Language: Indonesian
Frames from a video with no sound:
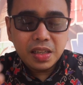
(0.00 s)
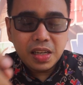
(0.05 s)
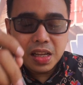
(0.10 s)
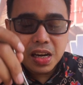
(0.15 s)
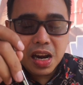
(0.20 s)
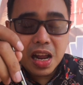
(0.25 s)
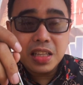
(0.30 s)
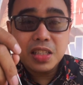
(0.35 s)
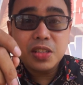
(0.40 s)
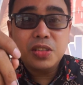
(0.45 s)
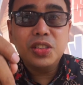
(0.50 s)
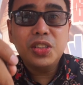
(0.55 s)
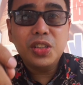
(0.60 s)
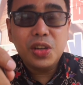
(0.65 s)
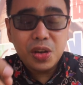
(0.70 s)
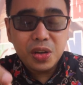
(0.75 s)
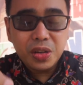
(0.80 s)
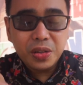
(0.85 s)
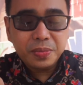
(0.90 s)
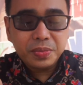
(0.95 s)
jadi
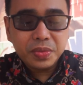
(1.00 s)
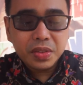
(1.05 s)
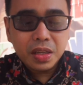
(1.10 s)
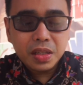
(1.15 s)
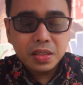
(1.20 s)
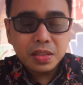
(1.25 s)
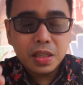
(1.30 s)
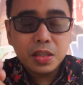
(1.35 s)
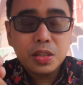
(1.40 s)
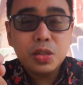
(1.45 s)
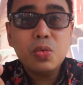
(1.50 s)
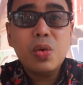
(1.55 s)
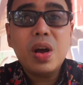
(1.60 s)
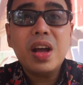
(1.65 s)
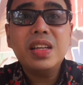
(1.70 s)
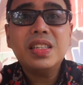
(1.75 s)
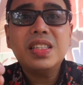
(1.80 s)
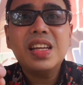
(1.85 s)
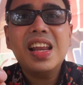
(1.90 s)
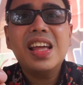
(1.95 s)
rasanya
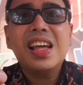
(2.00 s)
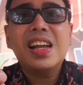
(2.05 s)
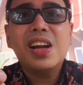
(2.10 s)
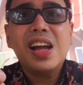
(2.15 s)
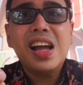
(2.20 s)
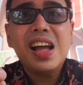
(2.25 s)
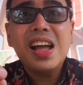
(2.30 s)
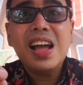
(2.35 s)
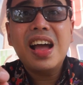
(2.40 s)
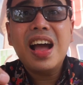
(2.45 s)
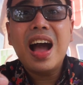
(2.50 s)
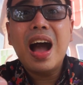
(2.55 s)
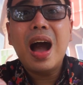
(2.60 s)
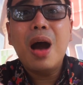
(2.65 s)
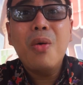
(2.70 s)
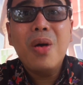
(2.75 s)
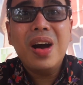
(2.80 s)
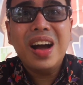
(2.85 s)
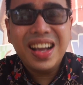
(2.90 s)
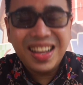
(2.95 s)
sesuai selera
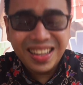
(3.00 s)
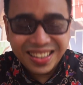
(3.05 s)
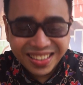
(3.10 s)
awak